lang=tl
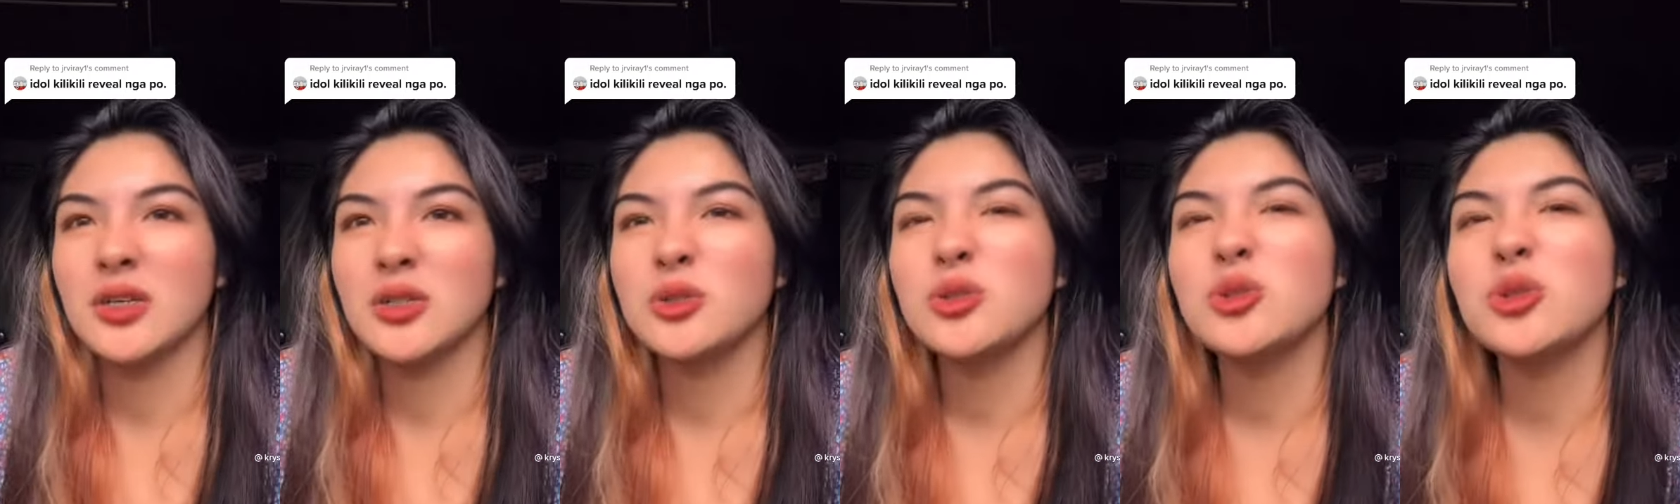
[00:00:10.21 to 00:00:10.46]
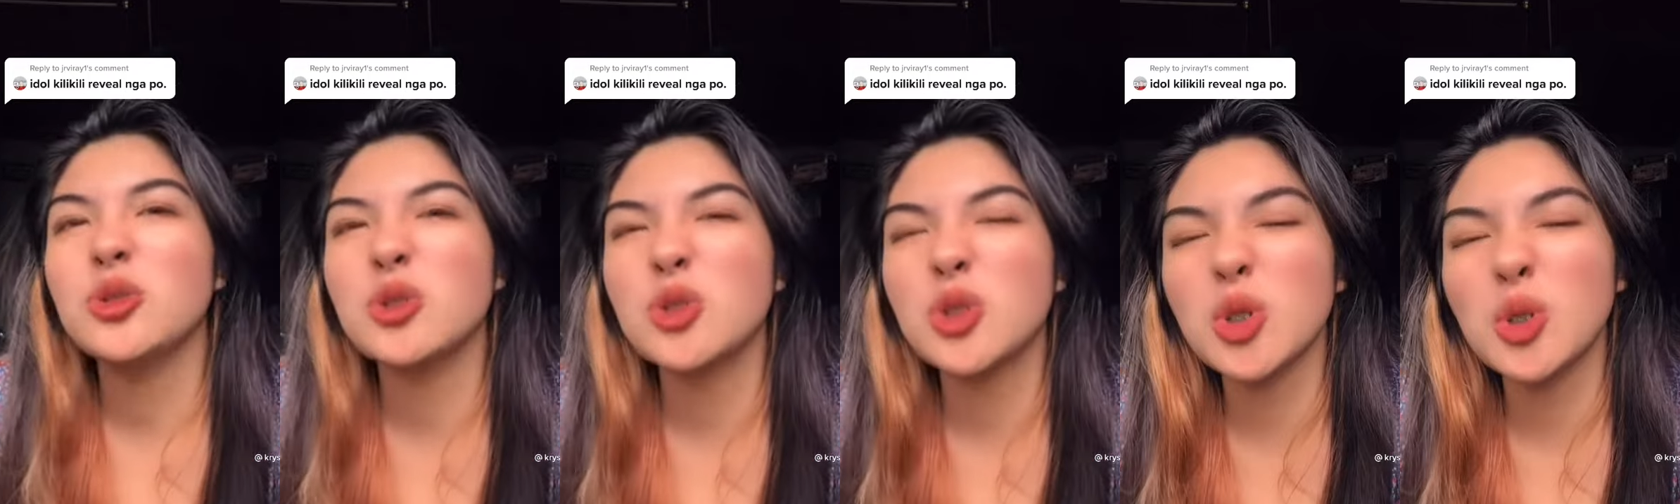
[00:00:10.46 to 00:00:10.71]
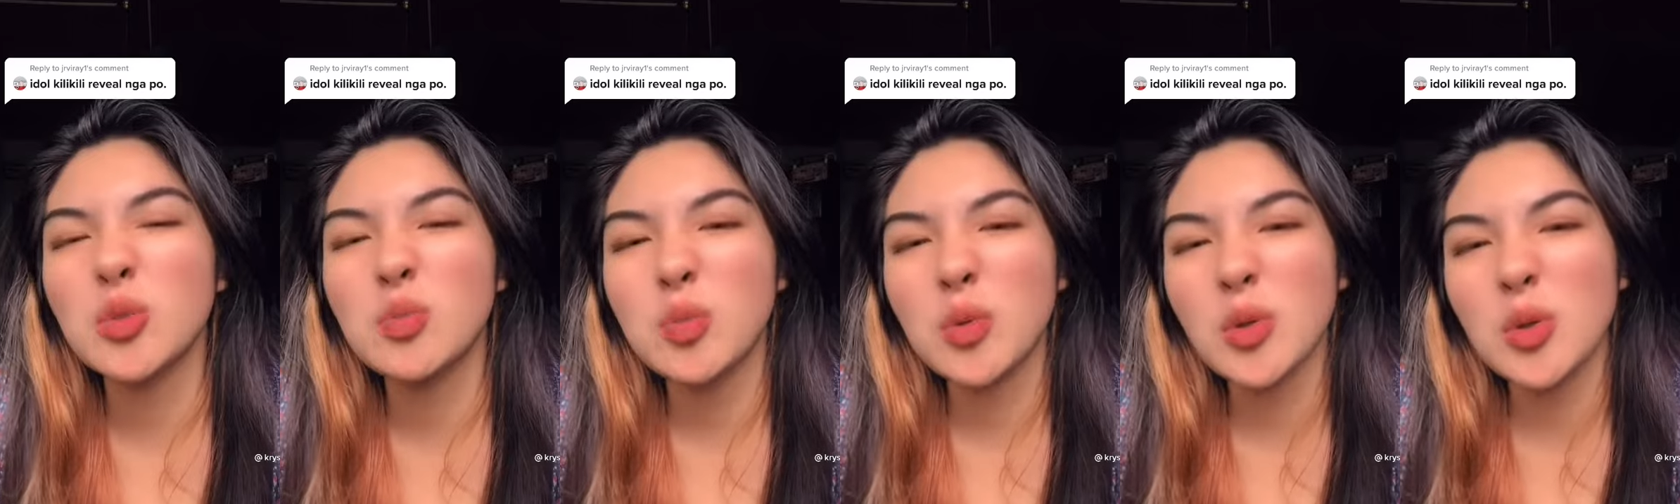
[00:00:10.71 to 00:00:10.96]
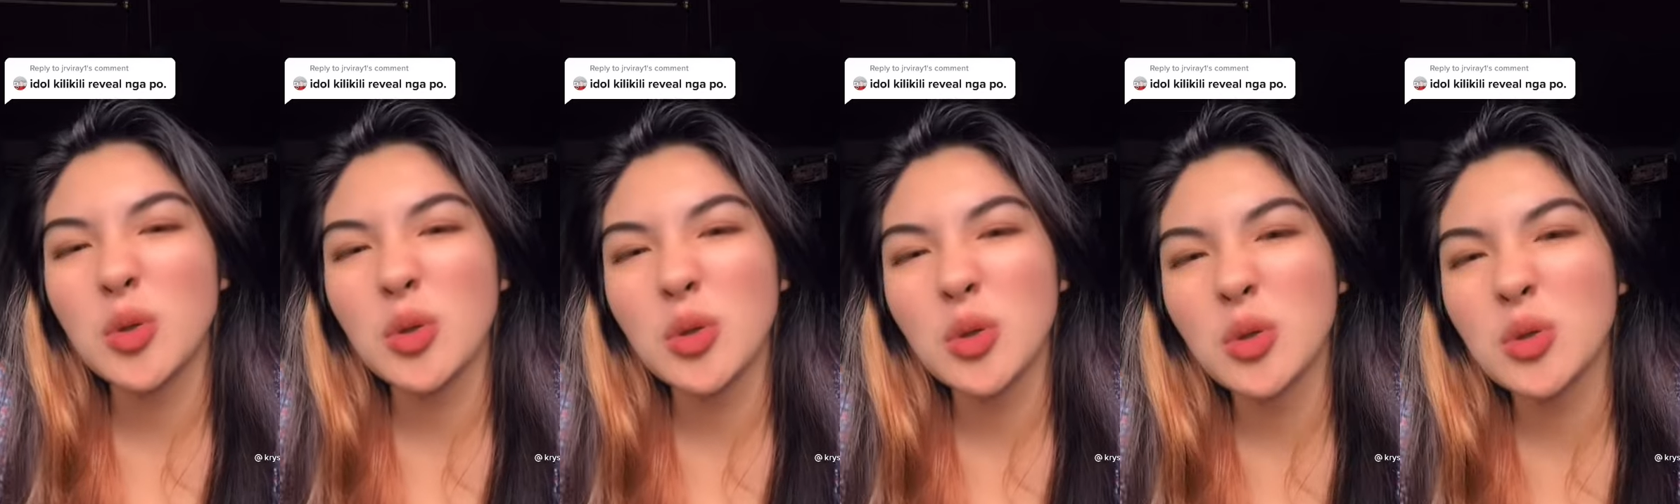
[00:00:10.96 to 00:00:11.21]
Diyos ko,
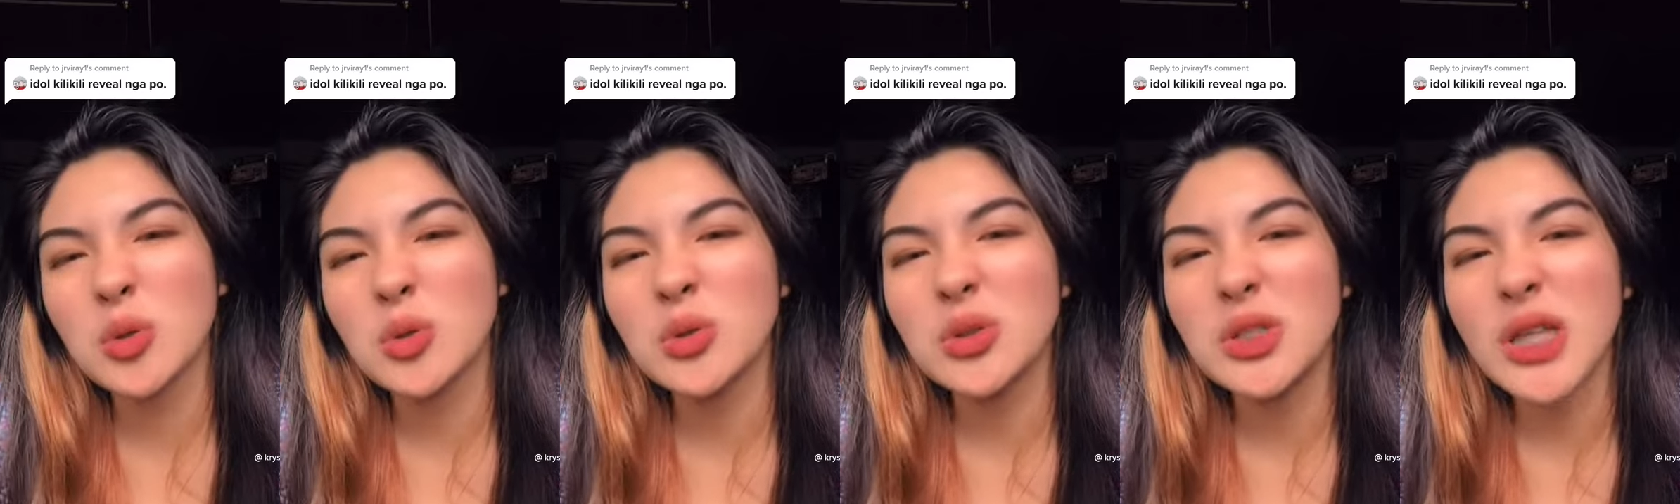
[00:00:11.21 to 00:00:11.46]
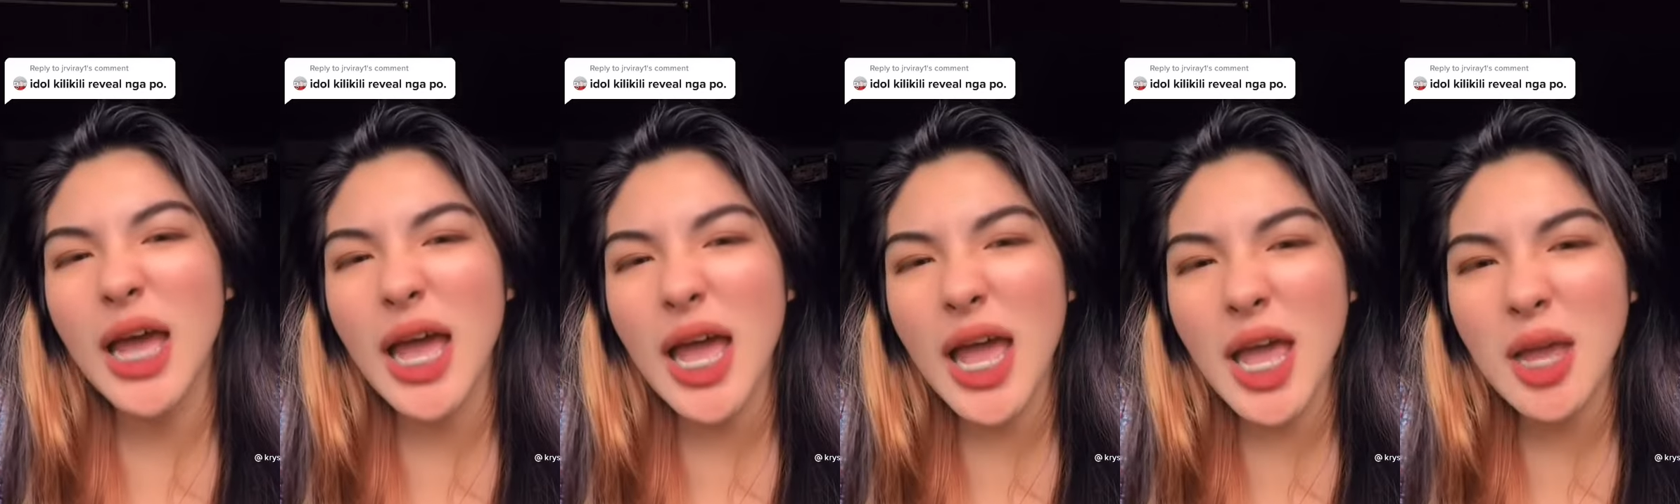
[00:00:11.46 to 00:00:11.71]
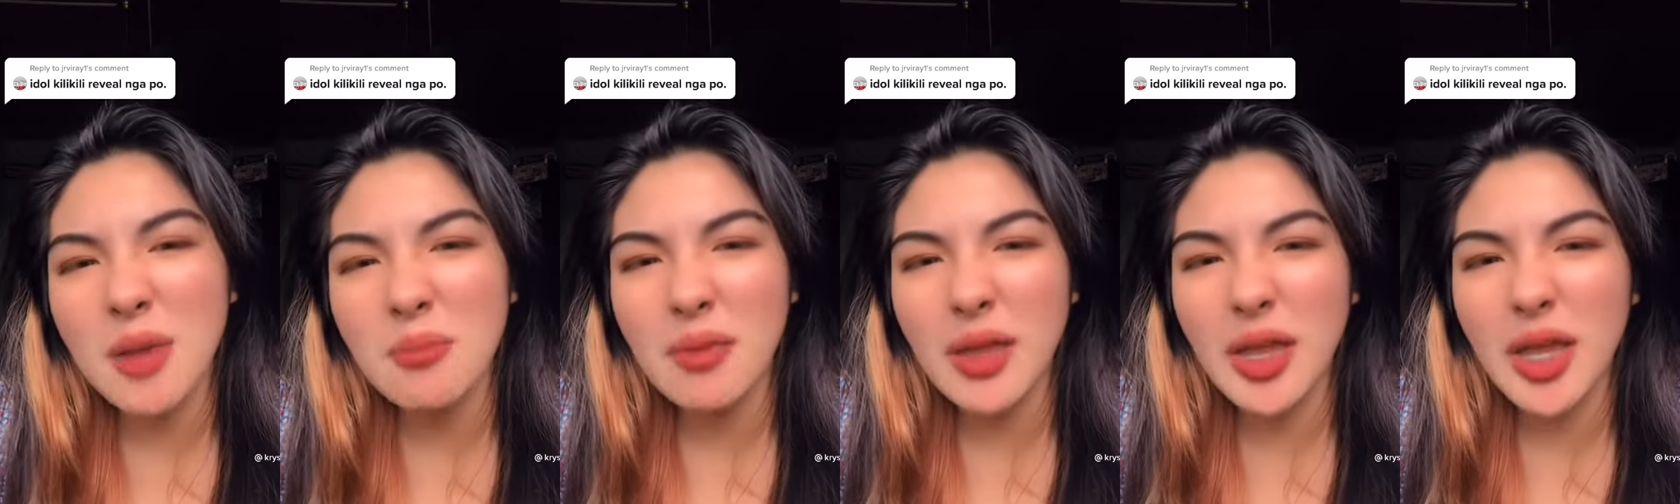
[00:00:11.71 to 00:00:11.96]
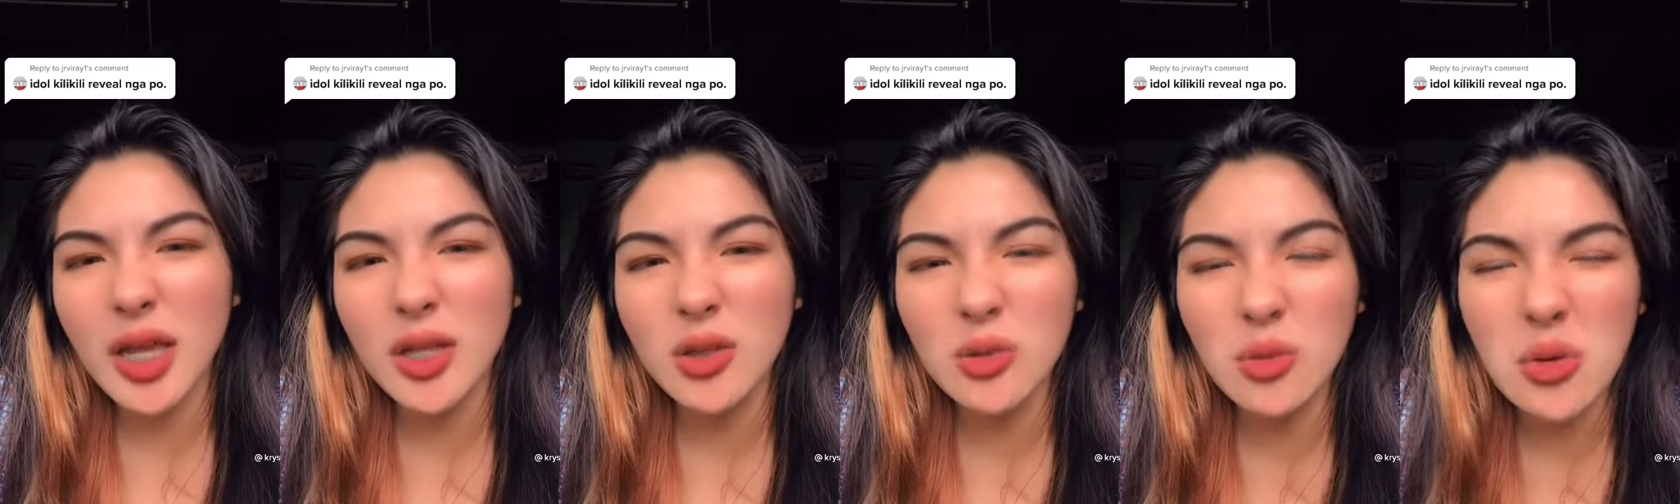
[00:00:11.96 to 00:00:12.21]
puro dahil
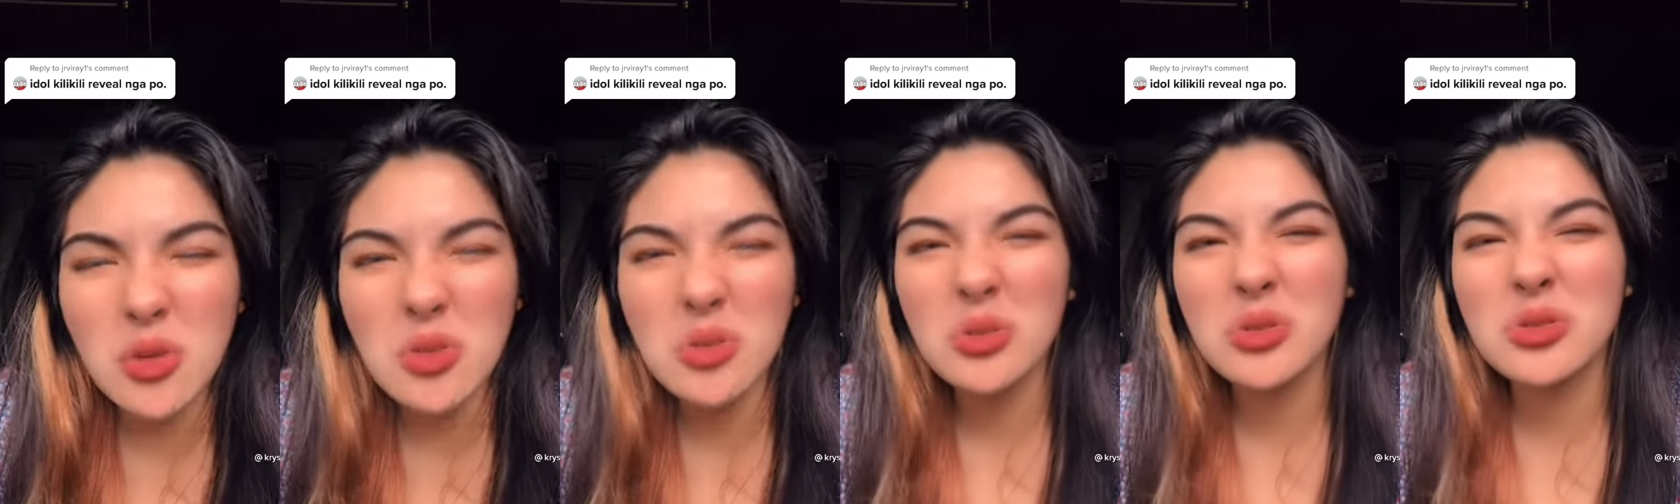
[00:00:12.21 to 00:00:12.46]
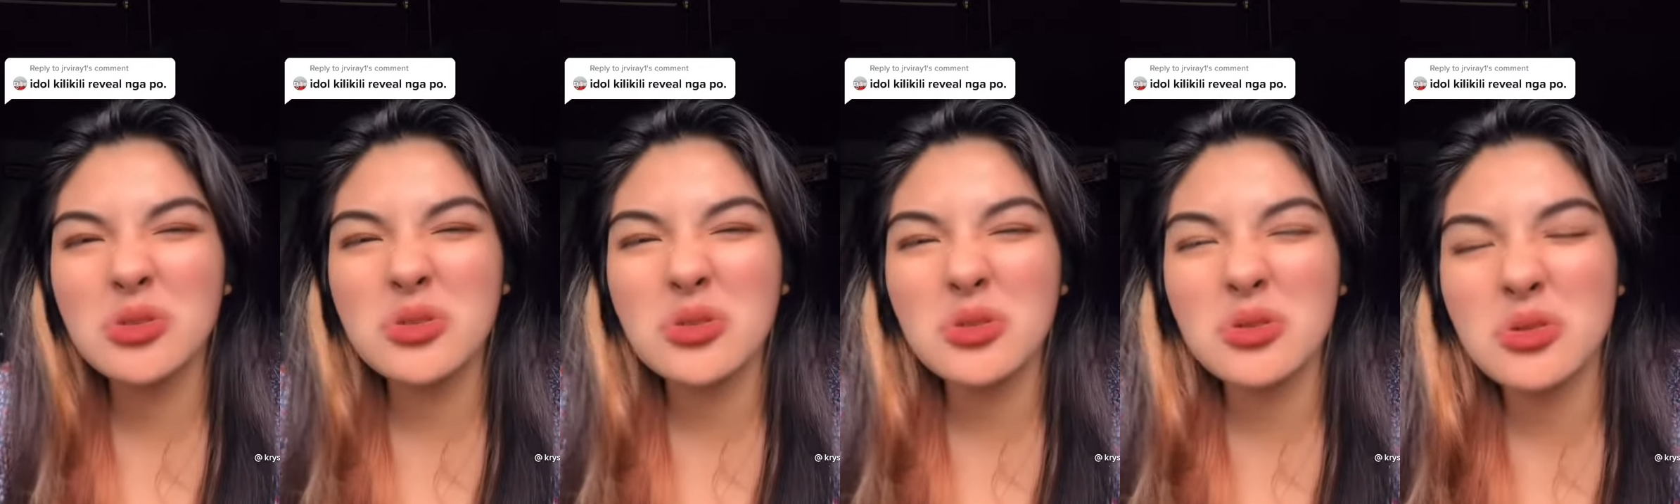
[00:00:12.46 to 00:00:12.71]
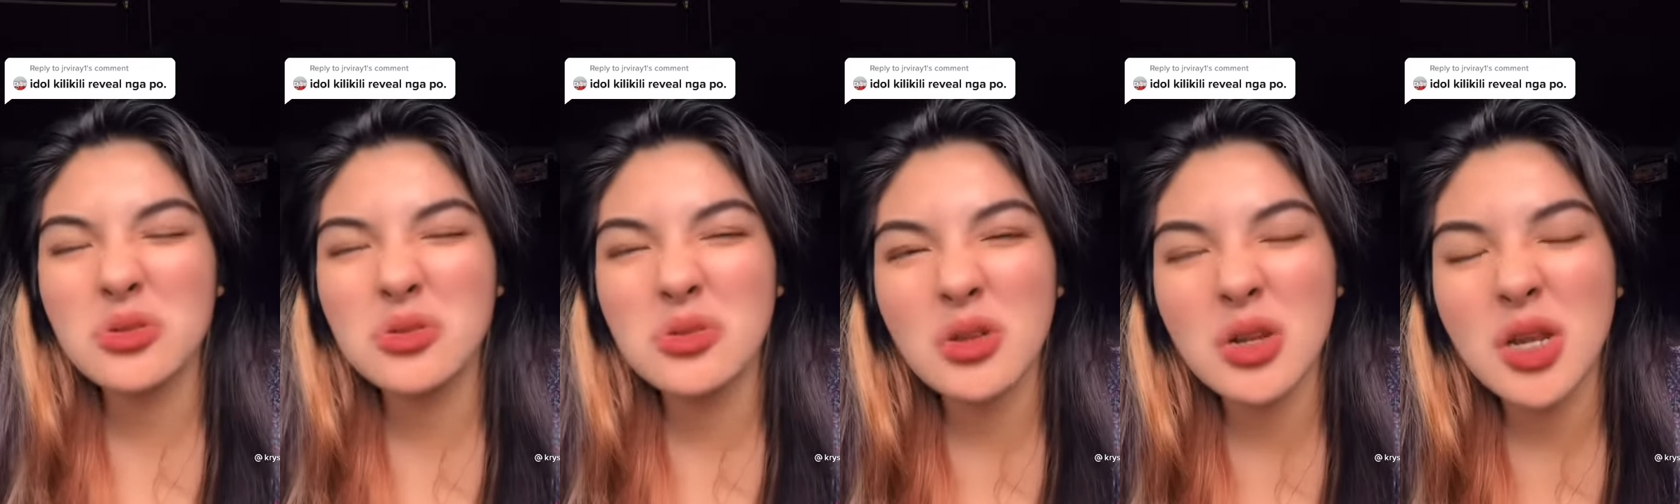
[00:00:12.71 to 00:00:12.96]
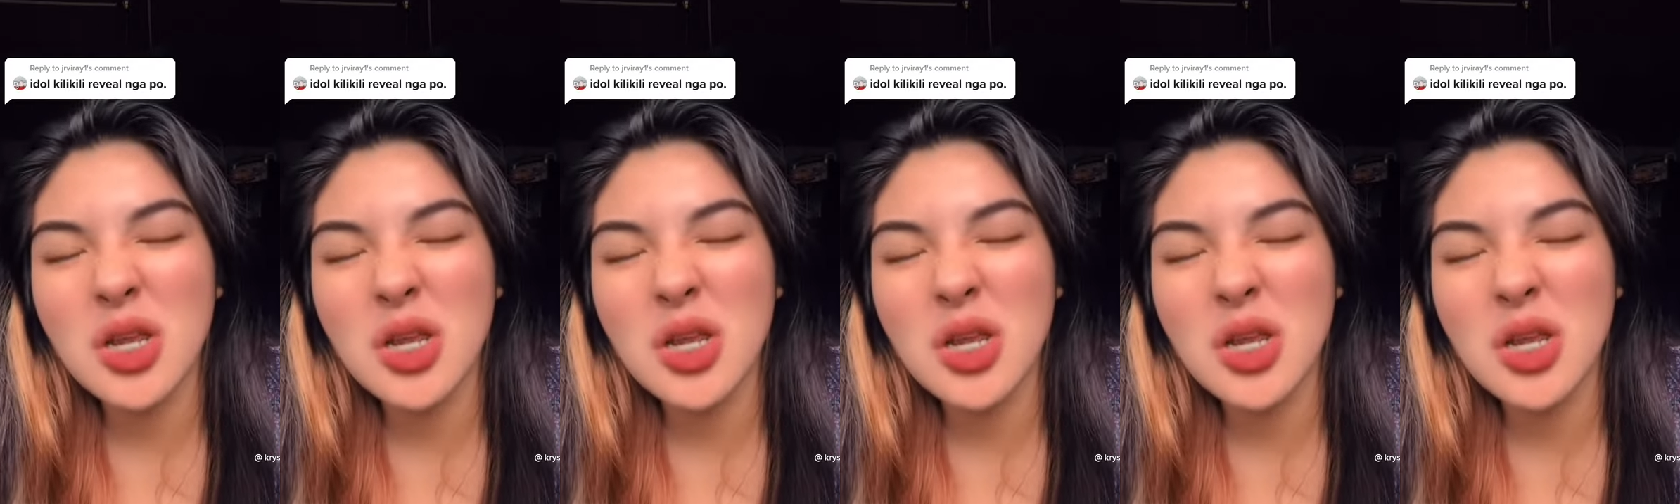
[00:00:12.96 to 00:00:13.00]
ito ang gustong-gusto